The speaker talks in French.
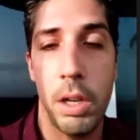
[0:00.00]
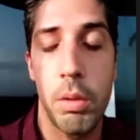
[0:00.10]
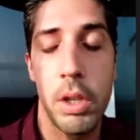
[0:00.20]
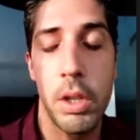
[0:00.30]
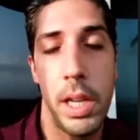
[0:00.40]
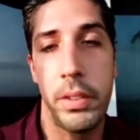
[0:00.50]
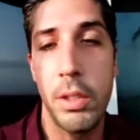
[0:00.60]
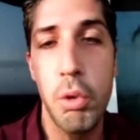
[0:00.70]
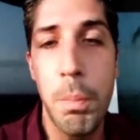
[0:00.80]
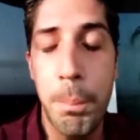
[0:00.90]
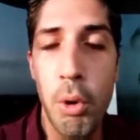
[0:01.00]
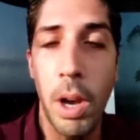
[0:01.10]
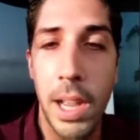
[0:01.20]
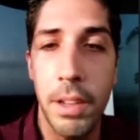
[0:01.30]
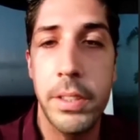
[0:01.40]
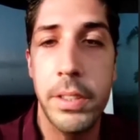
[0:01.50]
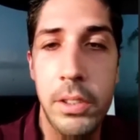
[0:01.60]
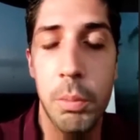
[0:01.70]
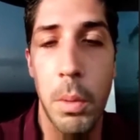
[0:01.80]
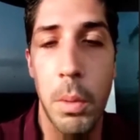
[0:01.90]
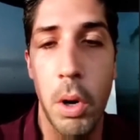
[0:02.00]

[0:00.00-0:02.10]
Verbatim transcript: Quoi. Il y en a, c'est du pur investissement.